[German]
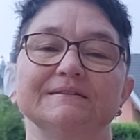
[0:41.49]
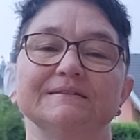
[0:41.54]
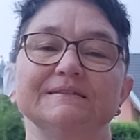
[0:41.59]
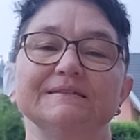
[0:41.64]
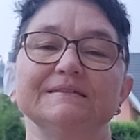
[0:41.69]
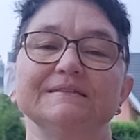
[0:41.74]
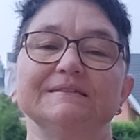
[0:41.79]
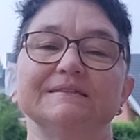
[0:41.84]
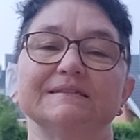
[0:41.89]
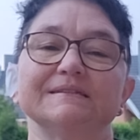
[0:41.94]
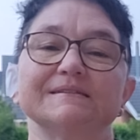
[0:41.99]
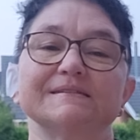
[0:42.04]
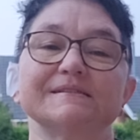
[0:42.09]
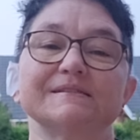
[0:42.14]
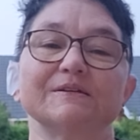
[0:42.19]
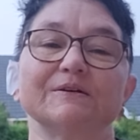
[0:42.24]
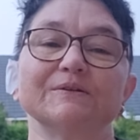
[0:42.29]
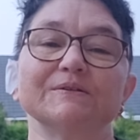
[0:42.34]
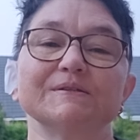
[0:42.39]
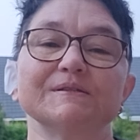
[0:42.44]
die ich es
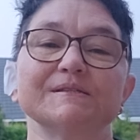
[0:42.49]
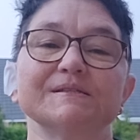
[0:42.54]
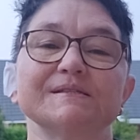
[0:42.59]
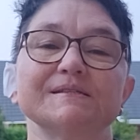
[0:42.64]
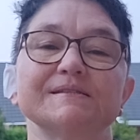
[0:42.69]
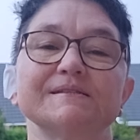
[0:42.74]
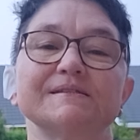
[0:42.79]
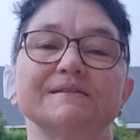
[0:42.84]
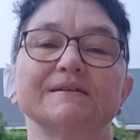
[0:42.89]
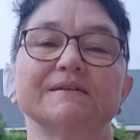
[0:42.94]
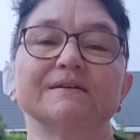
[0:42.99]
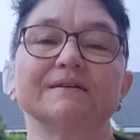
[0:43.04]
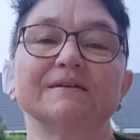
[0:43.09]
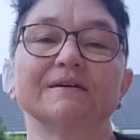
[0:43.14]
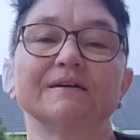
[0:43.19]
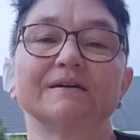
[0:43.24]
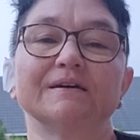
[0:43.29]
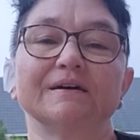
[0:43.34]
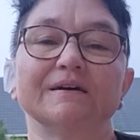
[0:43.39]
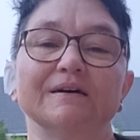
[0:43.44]
sonst
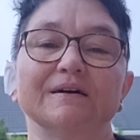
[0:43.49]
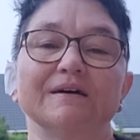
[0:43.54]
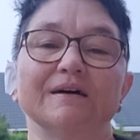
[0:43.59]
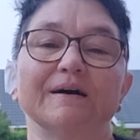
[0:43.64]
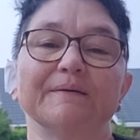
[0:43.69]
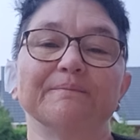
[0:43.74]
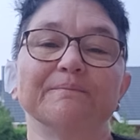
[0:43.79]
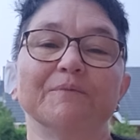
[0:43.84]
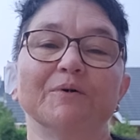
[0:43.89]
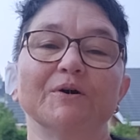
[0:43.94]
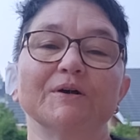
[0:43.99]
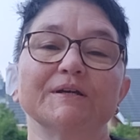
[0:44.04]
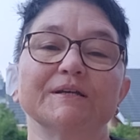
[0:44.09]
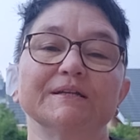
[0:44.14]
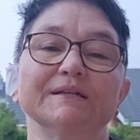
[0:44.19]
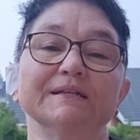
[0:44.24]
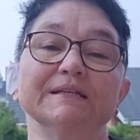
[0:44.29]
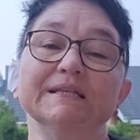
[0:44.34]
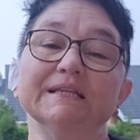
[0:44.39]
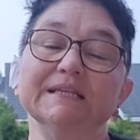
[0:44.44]
am
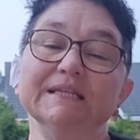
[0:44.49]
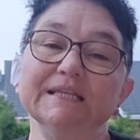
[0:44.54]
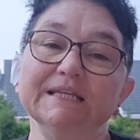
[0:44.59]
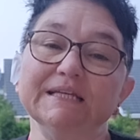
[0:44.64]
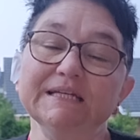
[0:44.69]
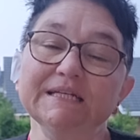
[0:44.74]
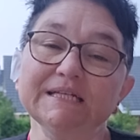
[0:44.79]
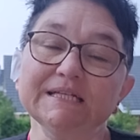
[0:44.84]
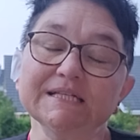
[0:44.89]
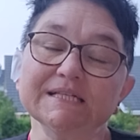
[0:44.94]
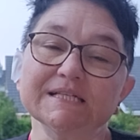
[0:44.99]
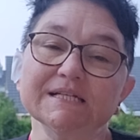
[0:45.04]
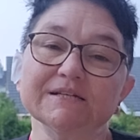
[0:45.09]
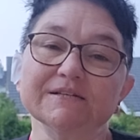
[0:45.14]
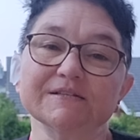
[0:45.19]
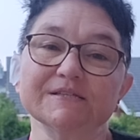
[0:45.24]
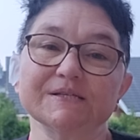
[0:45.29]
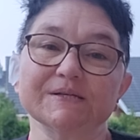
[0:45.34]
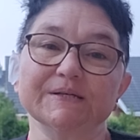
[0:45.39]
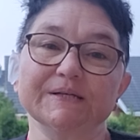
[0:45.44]
Morgen nicht
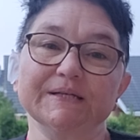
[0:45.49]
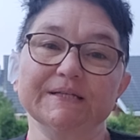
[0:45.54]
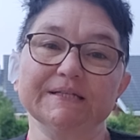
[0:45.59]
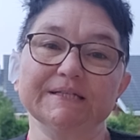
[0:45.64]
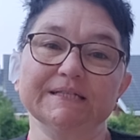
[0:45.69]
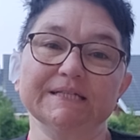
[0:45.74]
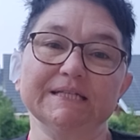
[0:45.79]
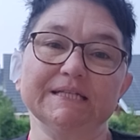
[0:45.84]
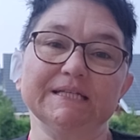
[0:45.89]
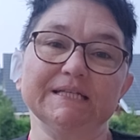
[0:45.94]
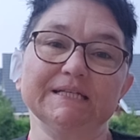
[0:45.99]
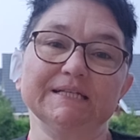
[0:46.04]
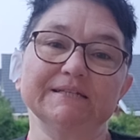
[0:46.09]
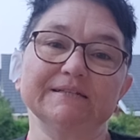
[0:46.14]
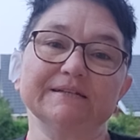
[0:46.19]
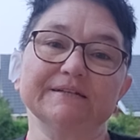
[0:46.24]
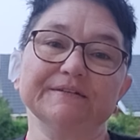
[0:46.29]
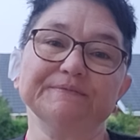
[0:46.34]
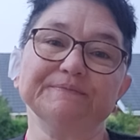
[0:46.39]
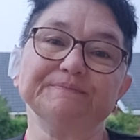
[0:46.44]
so
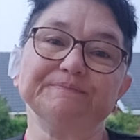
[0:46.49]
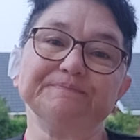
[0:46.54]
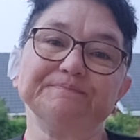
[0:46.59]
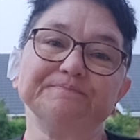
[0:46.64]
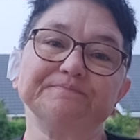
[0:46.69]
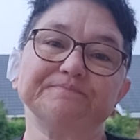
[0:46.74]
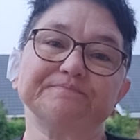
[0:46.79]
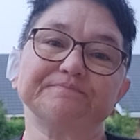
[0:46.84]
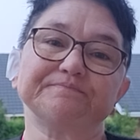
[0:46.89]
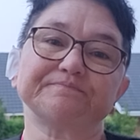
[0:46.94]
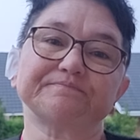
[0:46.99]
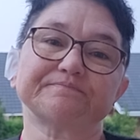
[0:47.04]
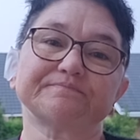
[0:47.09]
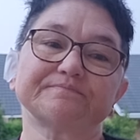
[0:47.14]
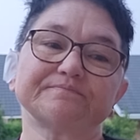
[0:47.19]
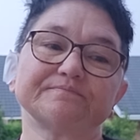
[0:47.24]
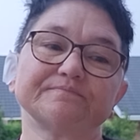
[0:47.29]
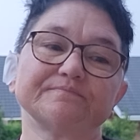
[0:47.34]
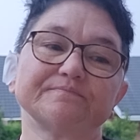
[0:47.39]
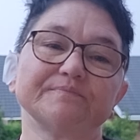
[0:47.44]
hinkriegte,
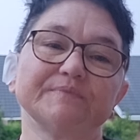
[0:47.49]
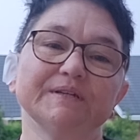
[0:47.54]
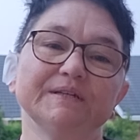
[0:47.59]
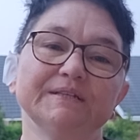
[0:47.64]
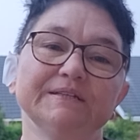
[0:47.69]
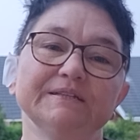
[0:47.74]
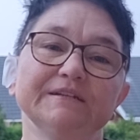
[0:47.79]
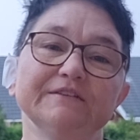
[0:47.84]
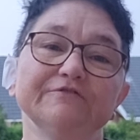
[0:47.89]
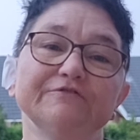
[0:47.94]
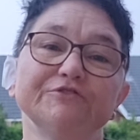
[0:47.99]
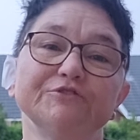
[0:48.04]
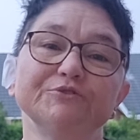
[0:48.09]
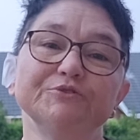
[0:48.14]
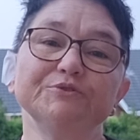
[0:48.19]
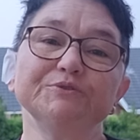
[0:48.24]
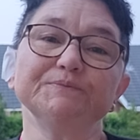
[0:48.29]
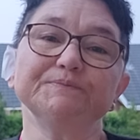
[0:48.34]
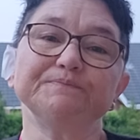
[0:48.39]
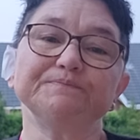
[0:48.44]
in der
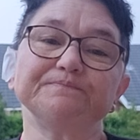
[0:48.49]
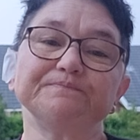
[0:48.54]
Früh.